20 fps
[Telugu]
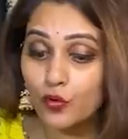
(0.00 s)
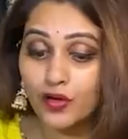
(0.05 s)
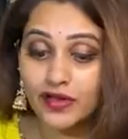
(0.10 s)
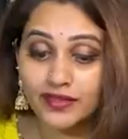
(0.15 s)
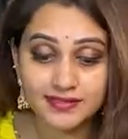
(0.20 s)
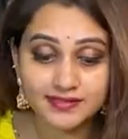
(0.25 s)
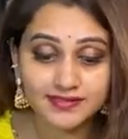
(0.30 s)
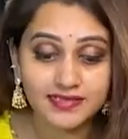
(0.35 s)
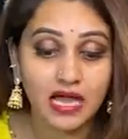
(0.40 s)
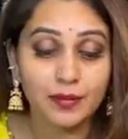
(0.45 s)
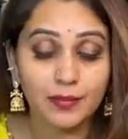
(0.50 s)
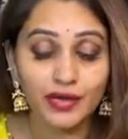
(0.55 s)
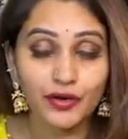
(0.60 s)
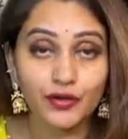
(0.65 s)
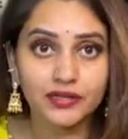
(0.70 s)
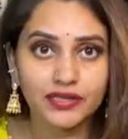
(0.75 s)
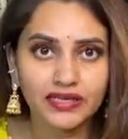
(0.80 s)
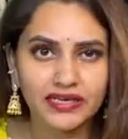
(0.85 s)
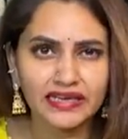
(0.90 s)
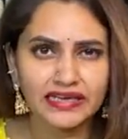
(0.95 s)
బోర్డు అంత సామాన్
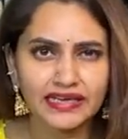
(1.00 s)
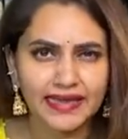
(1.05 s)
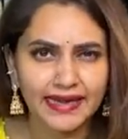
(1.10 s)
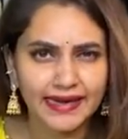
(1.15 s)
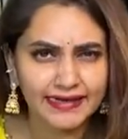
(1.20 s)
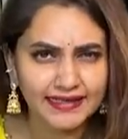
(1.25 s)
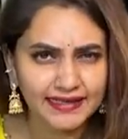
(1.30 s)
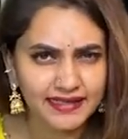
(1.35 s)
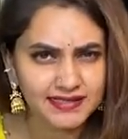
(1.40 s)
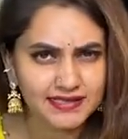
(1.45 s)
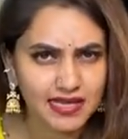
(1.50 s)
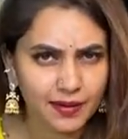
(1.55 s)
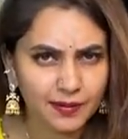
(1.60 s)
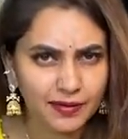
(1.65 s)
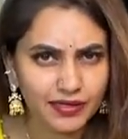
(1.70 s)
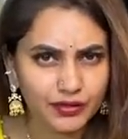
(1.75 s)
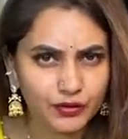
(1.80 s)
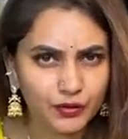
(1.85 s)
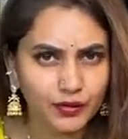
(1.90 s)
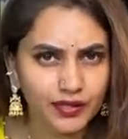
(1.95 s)
ఉంది ఏంటి
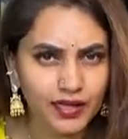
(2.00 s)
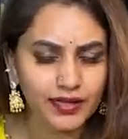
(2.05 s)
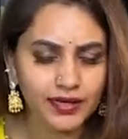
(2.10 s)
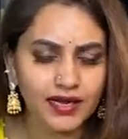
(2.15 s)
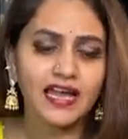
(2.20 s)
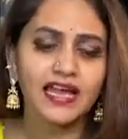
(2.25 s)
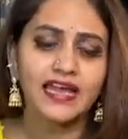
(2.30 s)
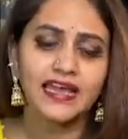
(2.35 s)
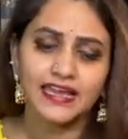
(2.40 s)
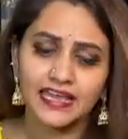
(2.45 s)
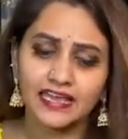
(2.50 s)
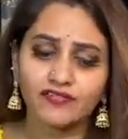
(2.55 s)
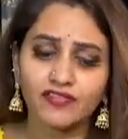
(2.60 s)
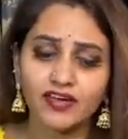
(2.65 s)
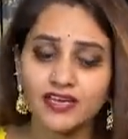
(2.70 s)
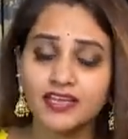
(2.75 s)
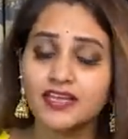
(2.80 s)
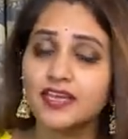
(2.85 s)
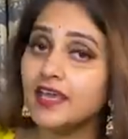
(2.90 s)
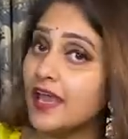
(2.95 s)
సామాన్ అనుకుంటున్నారా
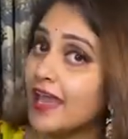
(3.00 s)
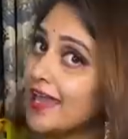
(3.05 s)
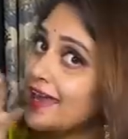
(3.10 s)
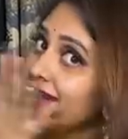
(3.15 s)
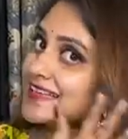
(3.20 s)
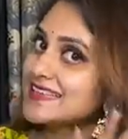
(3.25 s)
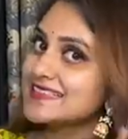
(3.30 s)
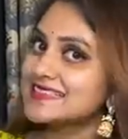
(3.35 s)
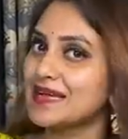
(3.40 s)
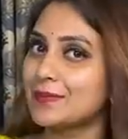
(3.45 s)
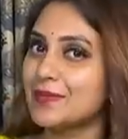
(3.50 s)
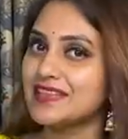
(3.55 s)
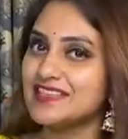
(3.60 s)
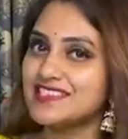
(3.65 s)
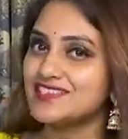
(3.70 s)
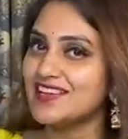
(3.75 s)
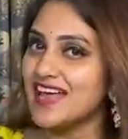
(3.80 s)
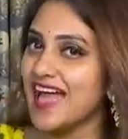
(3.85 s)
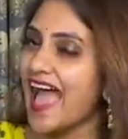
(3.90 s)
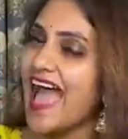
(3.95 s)
ఇవన్నీ హెయిర్ కి
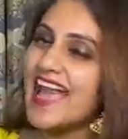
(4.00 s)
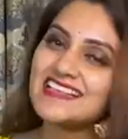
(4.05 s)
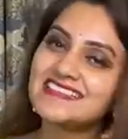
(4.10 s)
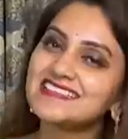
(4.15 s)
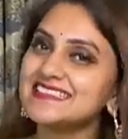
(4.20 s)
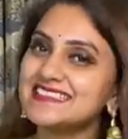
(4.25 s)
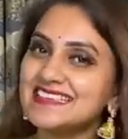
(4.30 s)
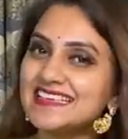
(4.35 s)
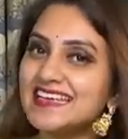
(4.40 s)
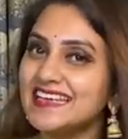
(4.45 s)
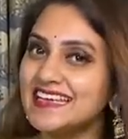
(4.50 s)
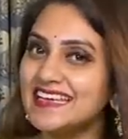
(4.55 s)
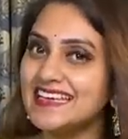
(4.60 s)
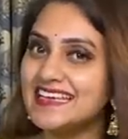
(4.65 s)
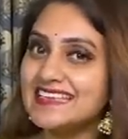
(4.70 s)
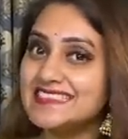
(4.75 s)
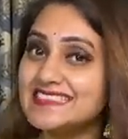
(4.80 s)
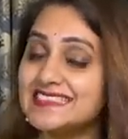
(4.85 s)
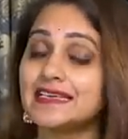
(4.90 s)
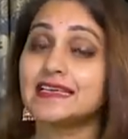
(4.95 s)
సంబంధించిన
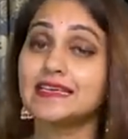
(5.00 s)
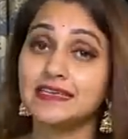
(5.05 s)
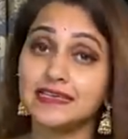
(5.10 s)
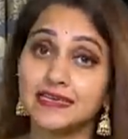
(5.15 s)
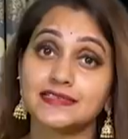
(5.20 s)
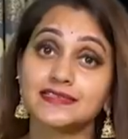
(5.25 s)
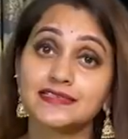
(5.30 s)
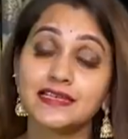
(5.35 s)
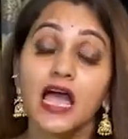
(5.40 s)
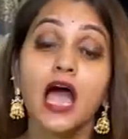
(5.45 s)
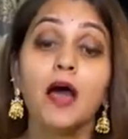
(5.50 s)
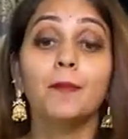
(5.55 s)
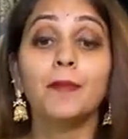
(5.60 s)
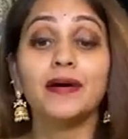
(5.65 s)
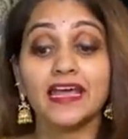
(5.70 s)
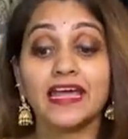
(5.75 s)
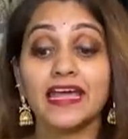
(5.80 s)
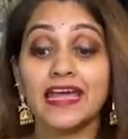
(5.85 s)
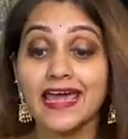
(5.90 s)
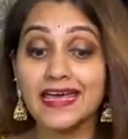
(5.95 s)
యాక్సెసరీస్ ఎస్
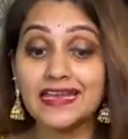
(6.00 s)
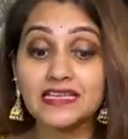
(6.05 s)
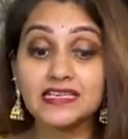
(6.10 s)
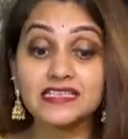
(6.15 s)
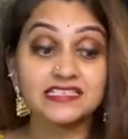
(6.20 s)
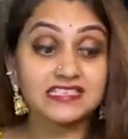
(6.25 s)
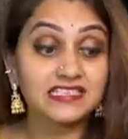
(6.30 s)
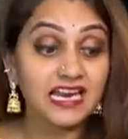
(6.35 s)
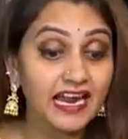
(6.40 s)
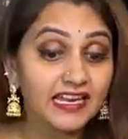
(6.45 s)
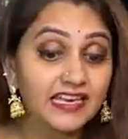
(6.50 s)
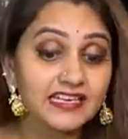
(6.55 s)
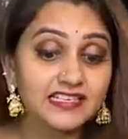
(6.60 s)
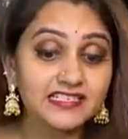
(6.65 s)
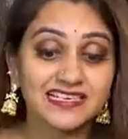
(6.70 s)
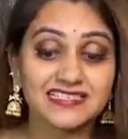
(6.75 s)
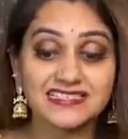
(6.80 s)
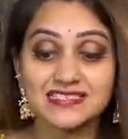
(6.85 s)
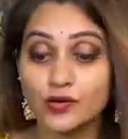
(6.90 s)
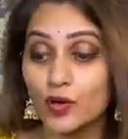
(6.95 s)
మన హెయిర్ స్టైలింగ్
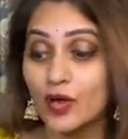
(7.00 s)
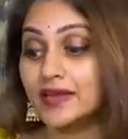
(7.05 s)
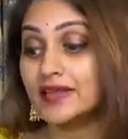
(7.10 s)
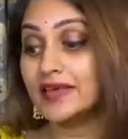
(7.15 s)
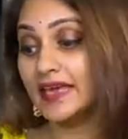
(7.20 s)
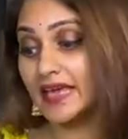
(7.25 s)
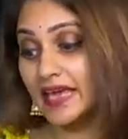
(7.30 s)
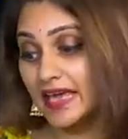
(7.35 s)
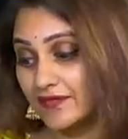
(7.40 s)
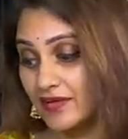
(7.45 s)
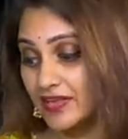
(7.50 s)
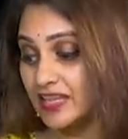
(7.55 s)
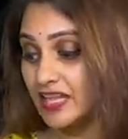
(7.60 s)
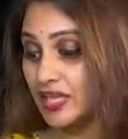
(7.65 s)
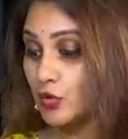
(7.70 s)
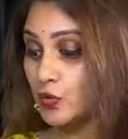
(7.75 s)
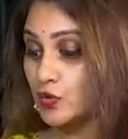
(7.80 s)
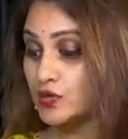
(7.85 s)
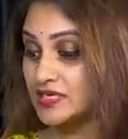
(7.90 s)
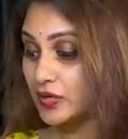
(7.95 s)
చేసుకోవడానికి ఏవైతే
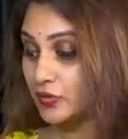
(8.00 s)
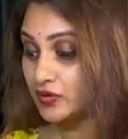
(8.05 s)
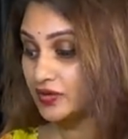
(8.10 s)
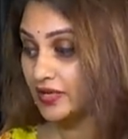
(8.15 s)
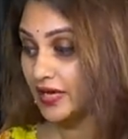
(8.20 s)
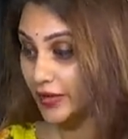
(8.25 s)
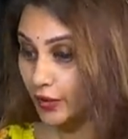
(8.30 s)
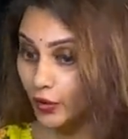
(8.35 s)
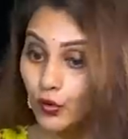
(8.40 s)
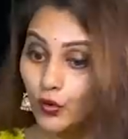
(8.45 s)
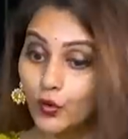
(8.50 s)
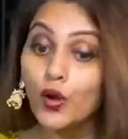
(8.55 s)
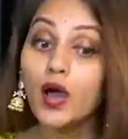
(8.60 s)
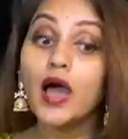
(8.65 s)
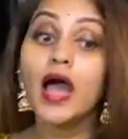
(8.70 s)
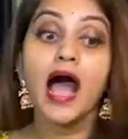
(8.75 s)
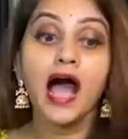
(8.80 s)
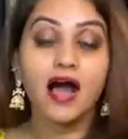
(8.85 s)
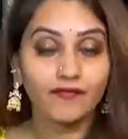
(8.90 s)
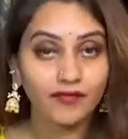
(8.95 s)
యూజ్ అవుతాయో
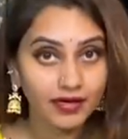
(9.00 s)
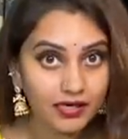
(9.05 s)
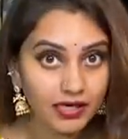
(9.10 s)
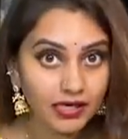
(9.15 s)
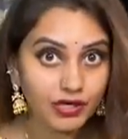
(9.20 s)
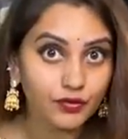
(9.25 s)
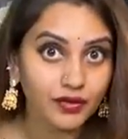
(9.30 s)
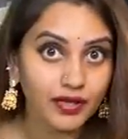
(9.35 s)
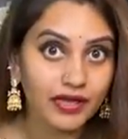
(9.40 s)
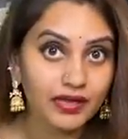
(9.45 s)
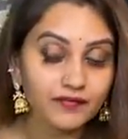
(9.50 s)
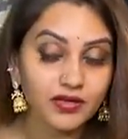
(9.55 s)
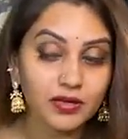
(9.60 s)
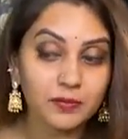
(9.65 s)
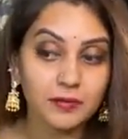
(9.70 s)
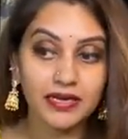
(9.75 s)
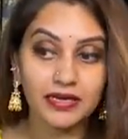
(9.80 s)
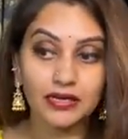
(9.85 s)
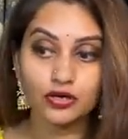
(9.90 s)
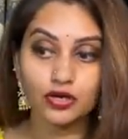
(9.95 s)
అవన్నీ కూడా ఇవి
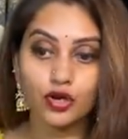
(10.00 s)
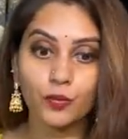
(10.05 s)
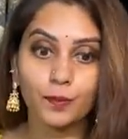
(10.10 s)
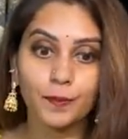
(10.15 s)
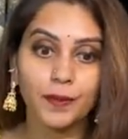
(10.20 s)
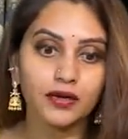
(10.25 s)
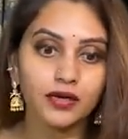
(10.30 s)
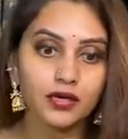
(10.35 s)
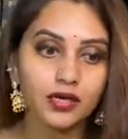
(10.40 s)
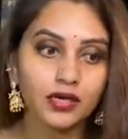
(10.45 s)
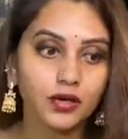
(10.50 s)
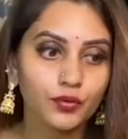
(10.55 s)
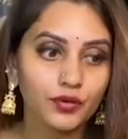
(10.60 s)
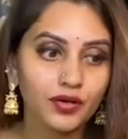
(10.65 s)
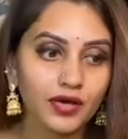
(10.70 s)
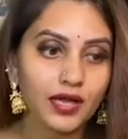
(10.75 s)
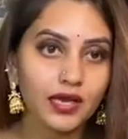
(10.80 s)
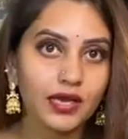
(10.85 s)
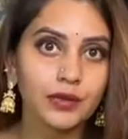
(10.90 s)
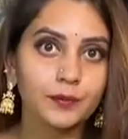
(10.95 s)
మీ ఇంట్లో పెళ్ళిళ్ళు
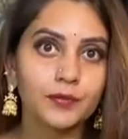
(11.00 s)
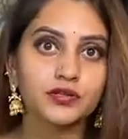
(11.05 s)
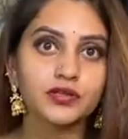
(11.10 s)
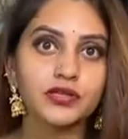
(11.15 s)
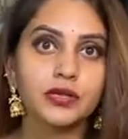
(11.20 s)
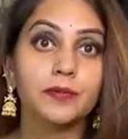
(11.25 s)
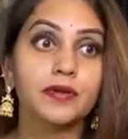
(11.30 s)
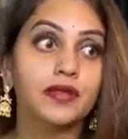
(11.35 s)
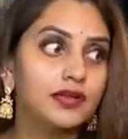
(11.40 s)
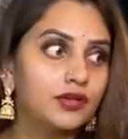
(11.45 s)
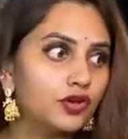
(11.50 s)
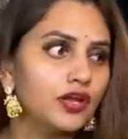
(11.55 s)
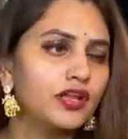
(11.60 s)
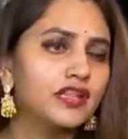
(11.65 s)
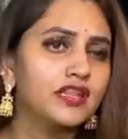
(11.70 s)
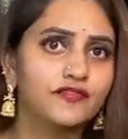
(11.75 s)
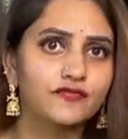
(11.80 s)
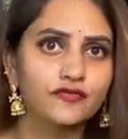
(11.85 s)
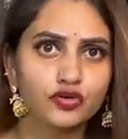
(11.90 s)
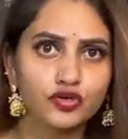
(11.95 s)
ఉన్నా లేకపోతే మీ ఇంట్లో
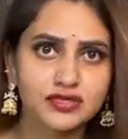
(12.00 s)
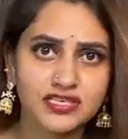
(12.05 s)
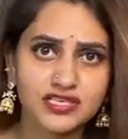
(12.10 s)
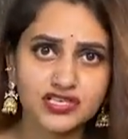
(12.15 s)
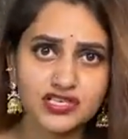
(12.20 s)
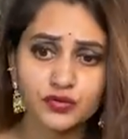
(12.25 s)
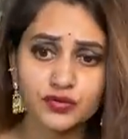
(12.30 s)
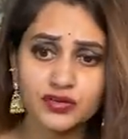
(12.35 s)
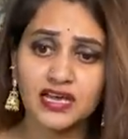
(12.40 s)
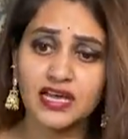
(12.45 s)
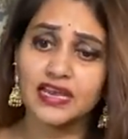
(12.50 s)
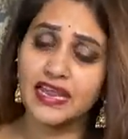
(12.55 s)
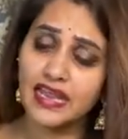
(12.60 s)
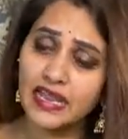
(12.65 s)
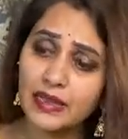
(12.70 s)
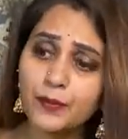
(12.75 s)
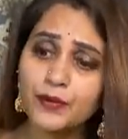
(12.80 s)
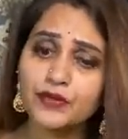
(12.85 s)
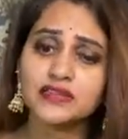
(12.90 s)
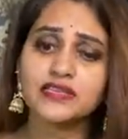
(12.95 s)
ఏదైనా ఫోటో సెషన్ ఉందా
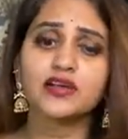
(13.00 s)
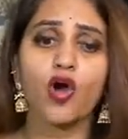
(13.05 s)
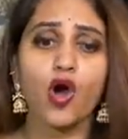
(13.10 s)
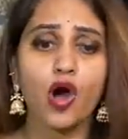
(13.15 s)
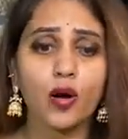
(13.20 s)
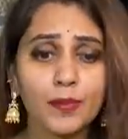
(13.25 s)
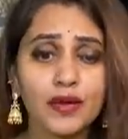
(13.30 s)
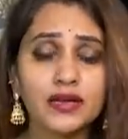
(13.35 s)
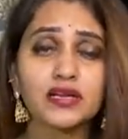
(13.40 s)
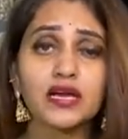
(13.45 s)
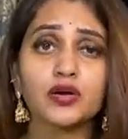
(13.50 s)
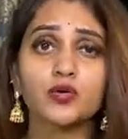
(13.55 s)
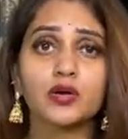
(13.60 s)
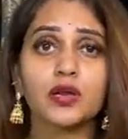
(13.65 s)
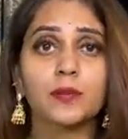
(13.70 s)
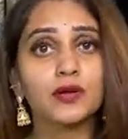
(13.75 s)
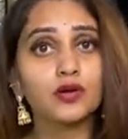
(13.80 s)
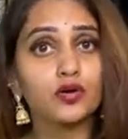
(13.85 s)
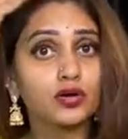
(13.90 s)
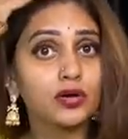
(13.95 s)
లేకపోతే కామన్గా
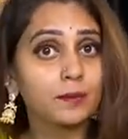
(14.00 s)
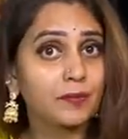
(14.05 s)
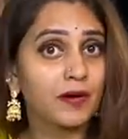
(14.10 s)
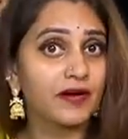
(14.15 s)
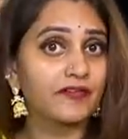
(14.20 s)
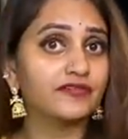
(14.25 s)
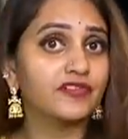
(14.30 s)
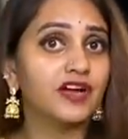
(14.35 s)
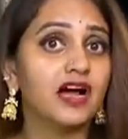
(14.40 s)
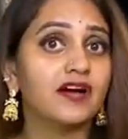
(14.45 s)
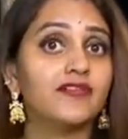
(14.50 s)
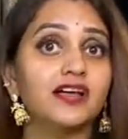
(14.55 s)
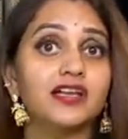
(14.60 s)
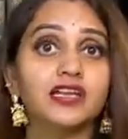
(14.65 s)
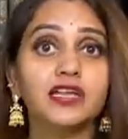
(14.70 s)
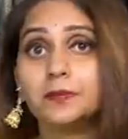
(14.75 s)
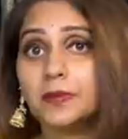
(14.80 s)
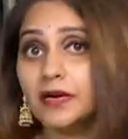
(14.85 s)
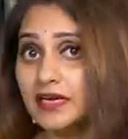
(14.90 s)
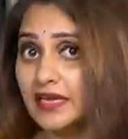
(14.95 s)
కూడా మీకు ఒక పఫ్
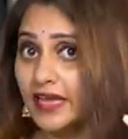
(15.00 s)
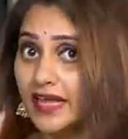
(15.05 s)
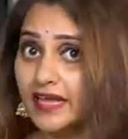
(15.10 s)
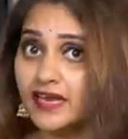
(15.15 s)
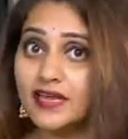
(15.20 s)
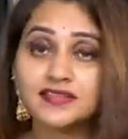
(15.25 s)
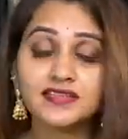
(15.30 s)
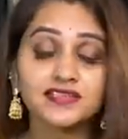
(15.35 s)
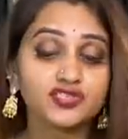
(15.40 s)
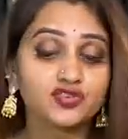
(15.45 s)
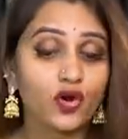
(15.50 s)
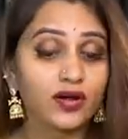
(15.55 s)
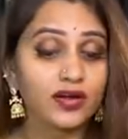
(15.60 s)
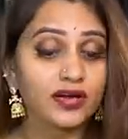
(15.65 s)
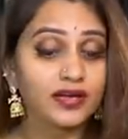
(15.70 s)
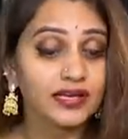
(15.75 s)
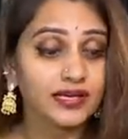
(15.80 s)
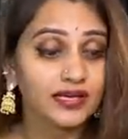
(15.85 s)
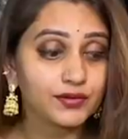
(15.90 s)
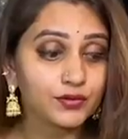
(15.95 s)
కావాలి బట్ హెయిర్ అంత
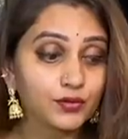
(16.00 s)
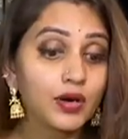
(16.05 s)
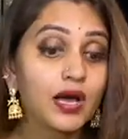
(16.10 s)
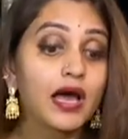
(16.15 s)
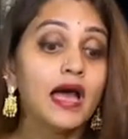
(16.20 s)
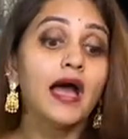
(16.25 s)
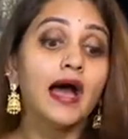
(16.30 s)
స్ట్రాంగ్గా లేదు